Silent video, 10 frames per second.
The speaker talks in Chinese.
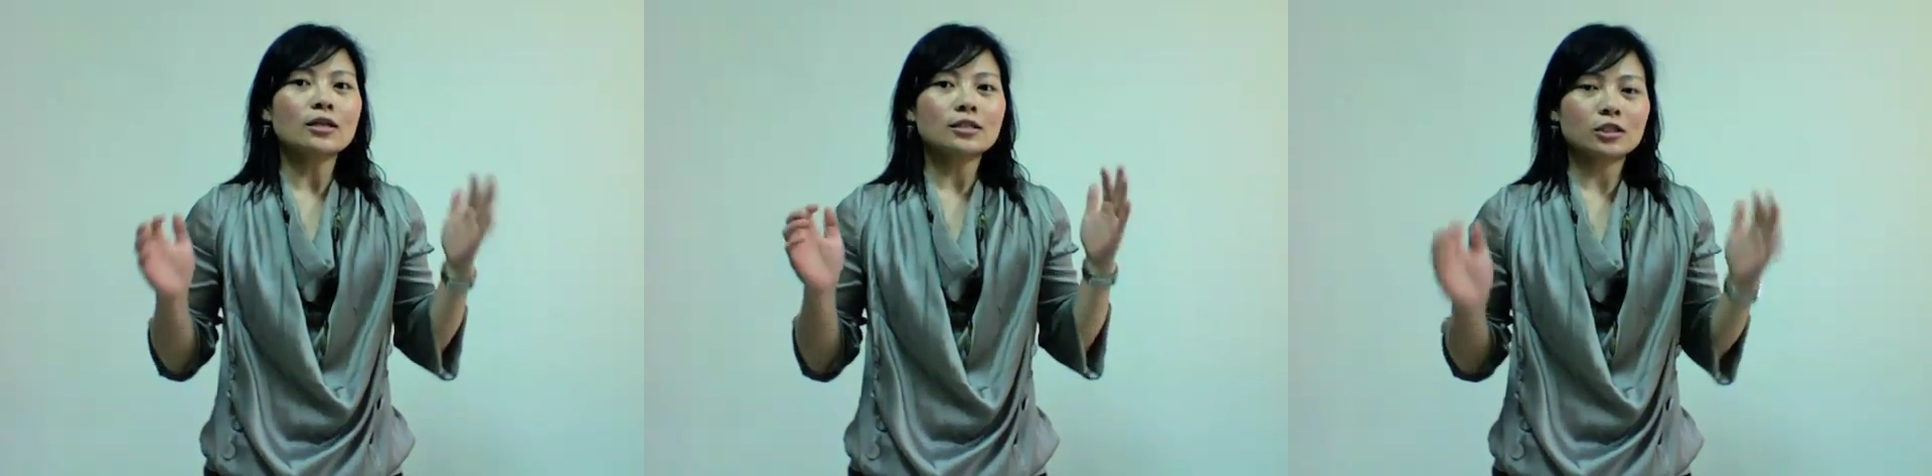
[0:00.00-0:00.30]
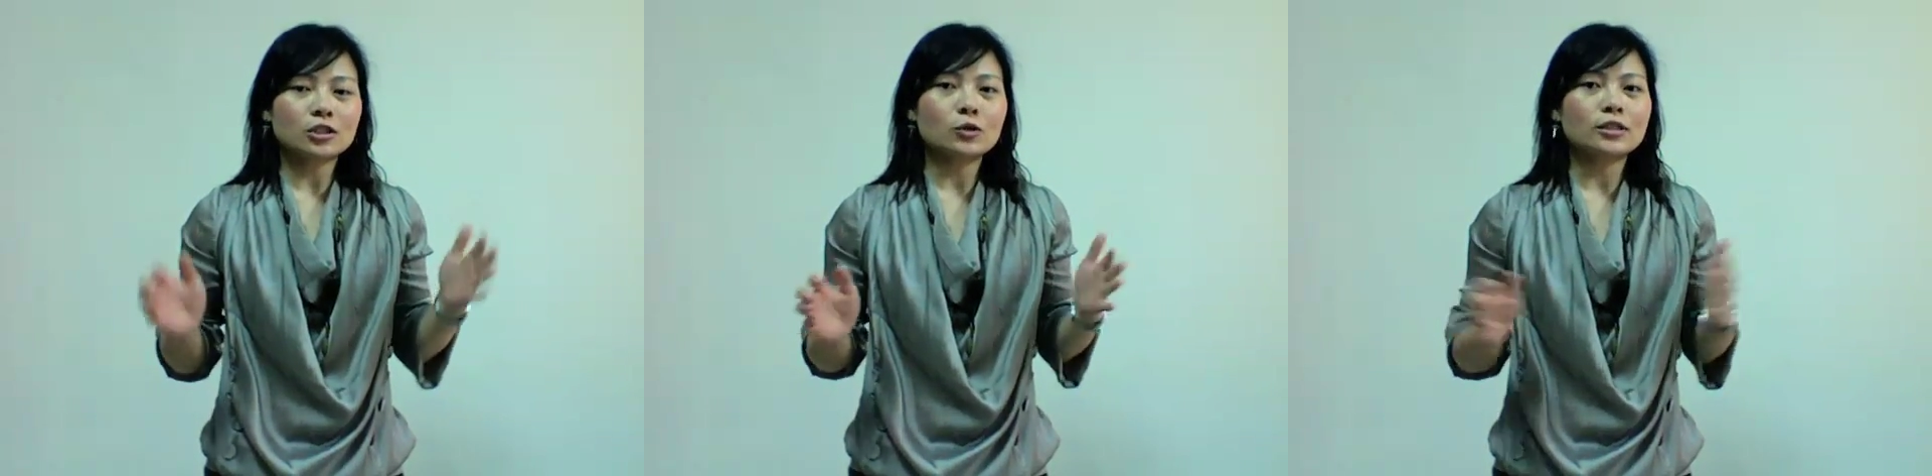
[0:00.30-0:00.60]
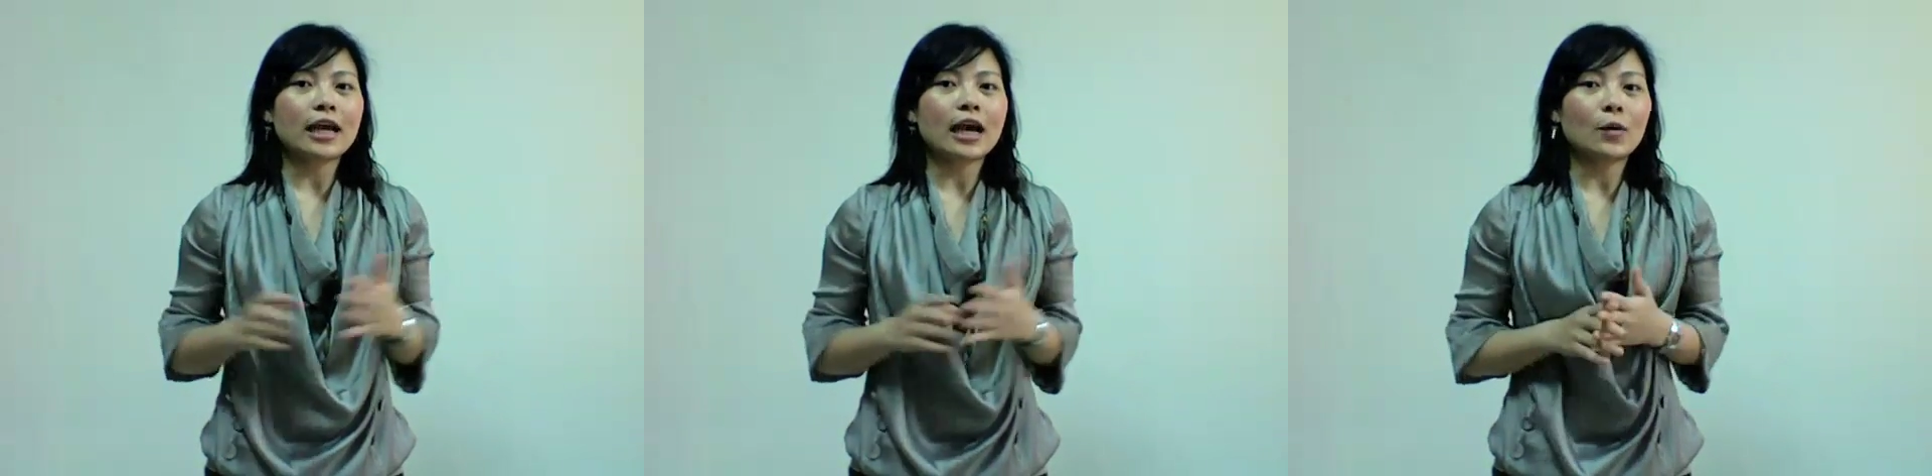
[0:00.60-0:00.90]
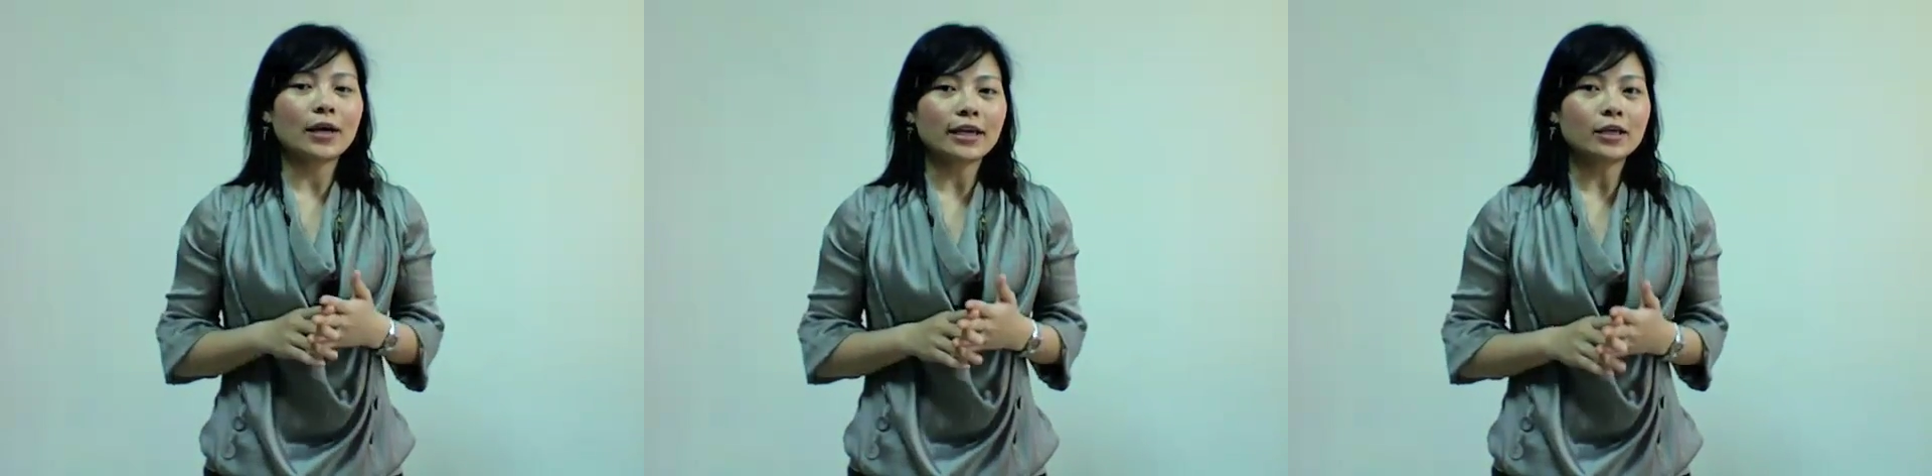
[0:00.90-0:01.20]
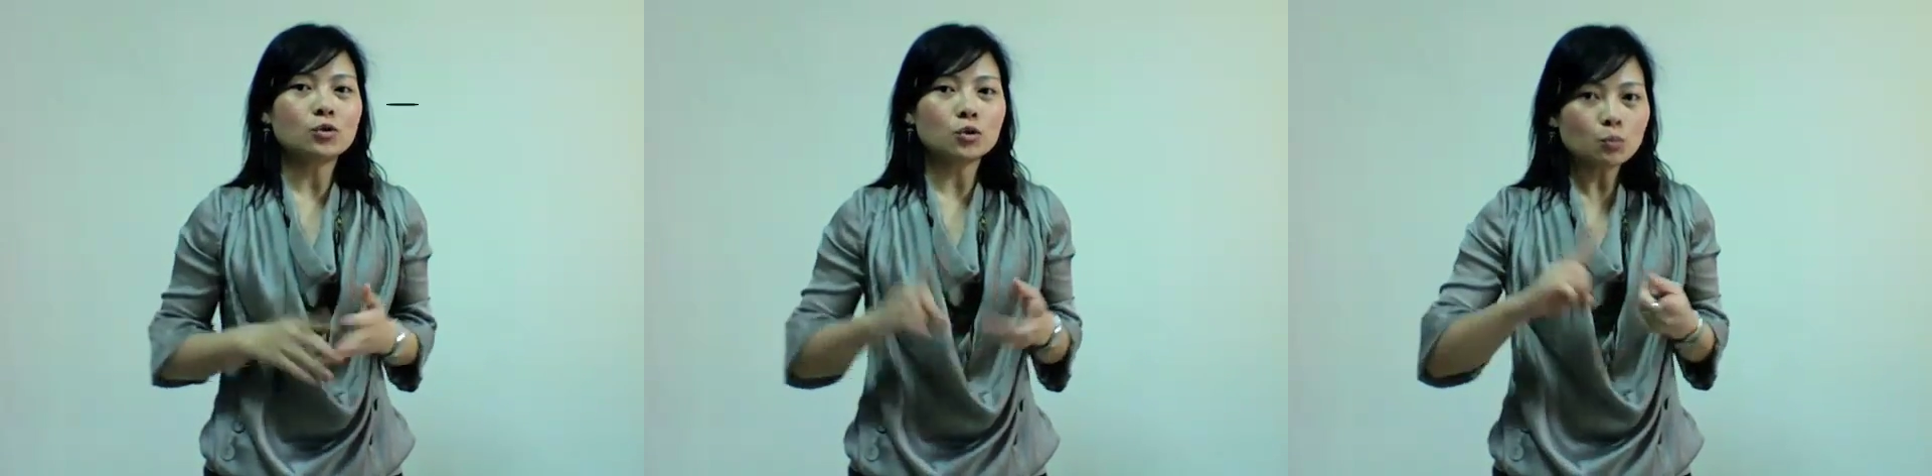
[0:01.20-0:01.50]
这个手机还会依
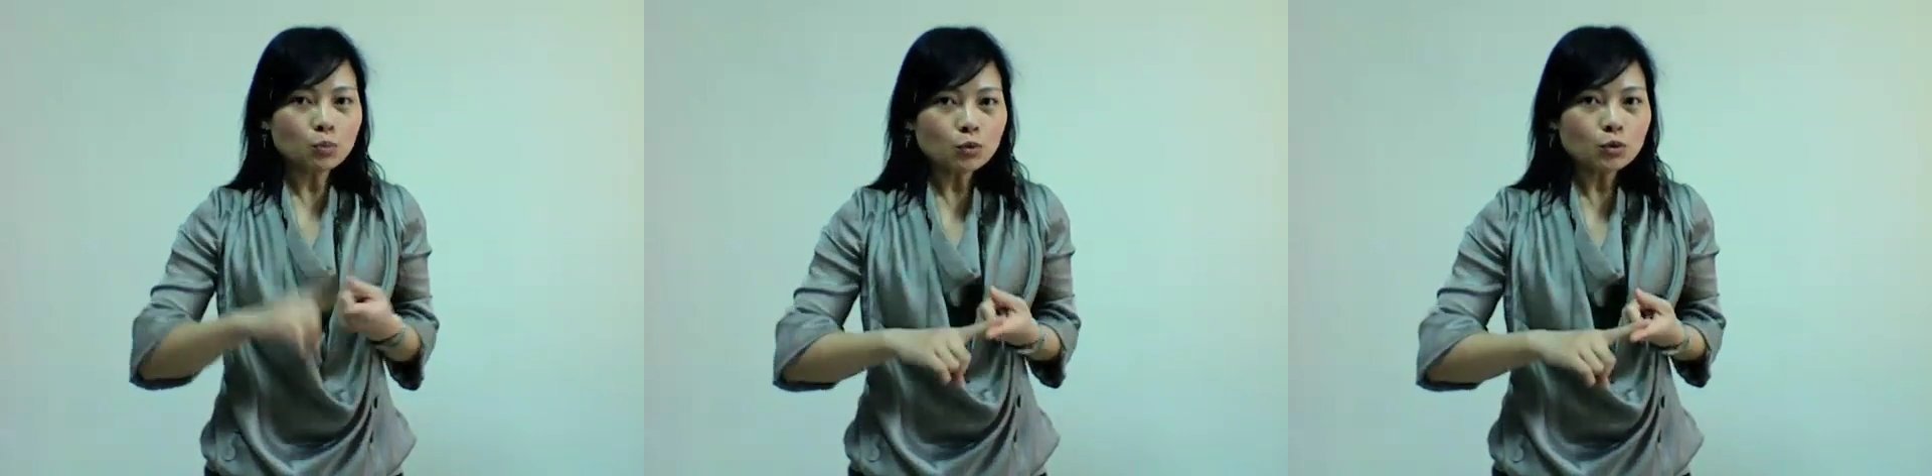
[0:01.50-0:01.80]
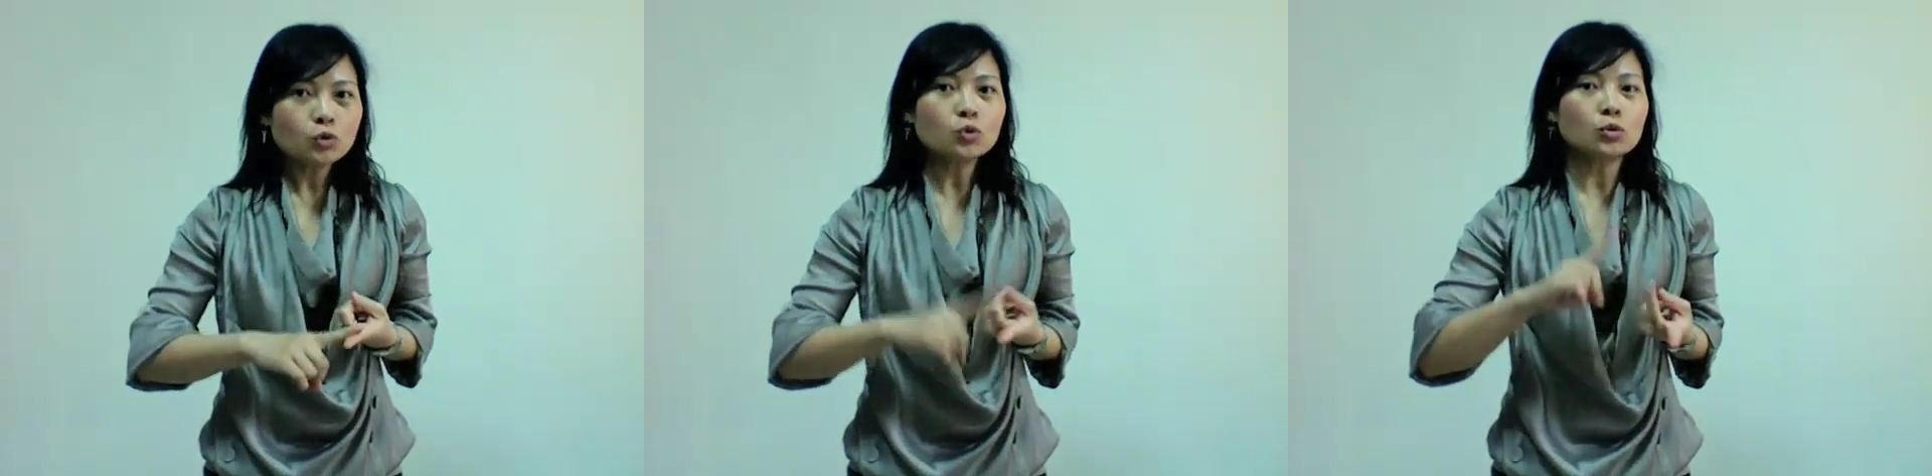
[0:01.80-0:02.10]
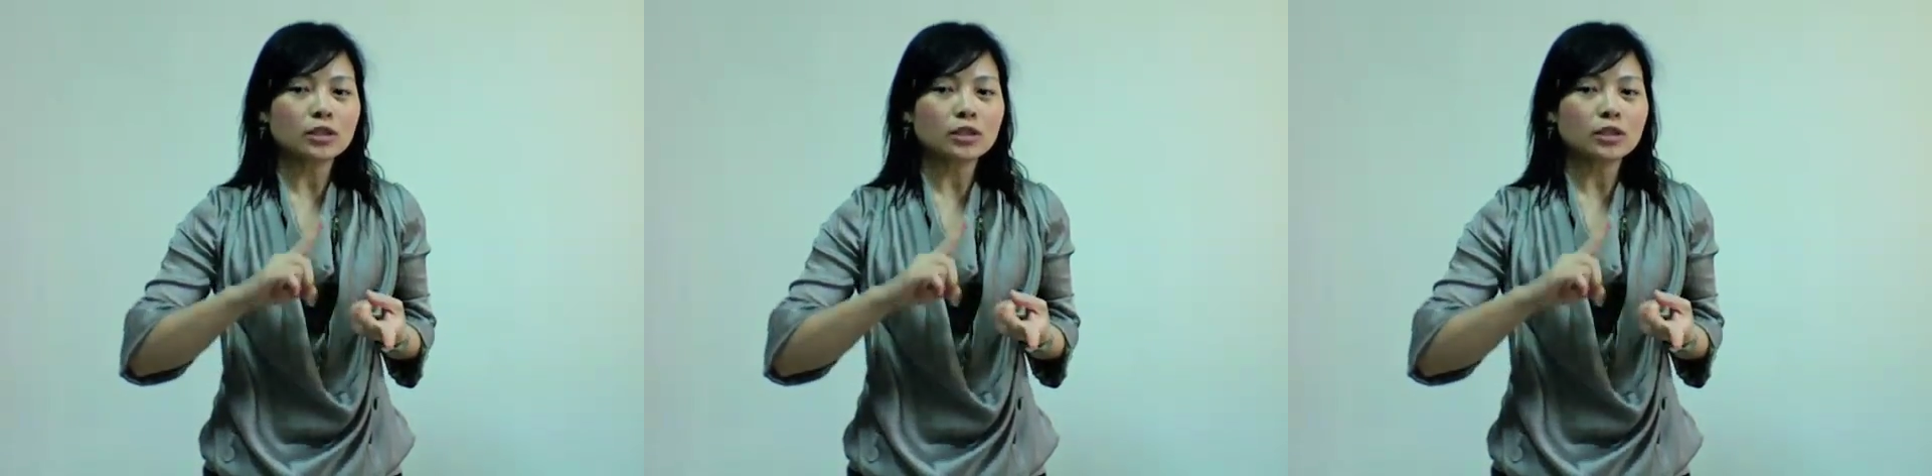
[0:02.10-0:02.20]
据步数、